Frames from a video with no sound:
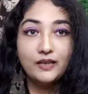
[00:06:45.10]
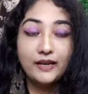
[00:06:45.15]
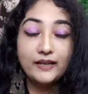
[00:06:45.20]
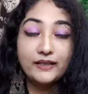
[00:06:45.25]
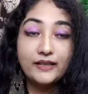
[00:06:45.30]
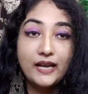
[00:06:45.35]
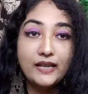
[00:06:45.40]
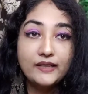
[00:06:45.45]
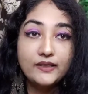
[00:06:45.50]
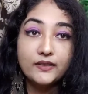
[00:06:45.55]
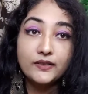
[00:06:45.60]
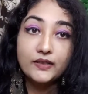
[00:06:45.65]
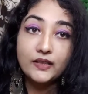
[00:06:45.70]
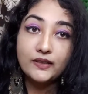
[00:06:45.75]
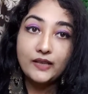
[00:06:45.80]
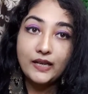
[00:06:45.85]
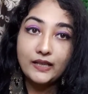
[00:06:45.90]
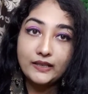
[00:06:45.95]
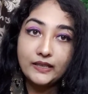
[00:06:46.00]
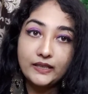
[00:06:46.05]
एंड गाइज इसके
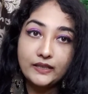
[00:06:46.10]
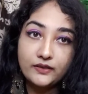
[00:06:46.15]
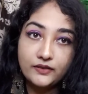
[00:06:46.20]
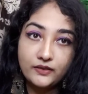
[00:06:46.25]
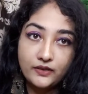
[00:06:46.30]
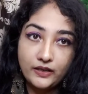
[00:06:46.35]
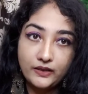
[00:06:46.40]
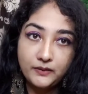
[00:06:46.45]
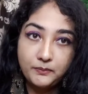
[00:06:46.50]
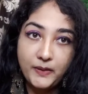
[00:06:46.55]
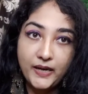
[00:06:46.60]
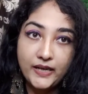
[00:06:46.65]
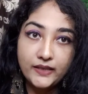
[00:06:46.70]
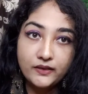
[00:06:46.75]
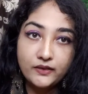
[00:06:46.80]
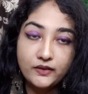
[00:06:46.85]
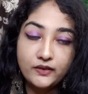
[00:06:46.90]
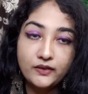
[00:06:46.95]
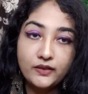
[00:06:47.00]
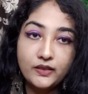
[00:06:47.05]
साथ एक स्ट्रेट
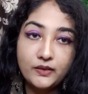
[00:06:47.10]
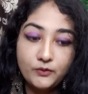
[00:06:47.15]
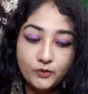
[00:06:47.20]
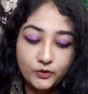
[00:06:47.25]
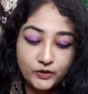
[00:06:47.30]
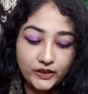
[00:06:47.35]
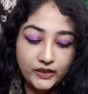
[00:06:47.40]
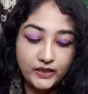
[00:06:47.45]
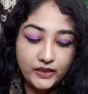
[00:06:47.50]
पैंट रिसीव होती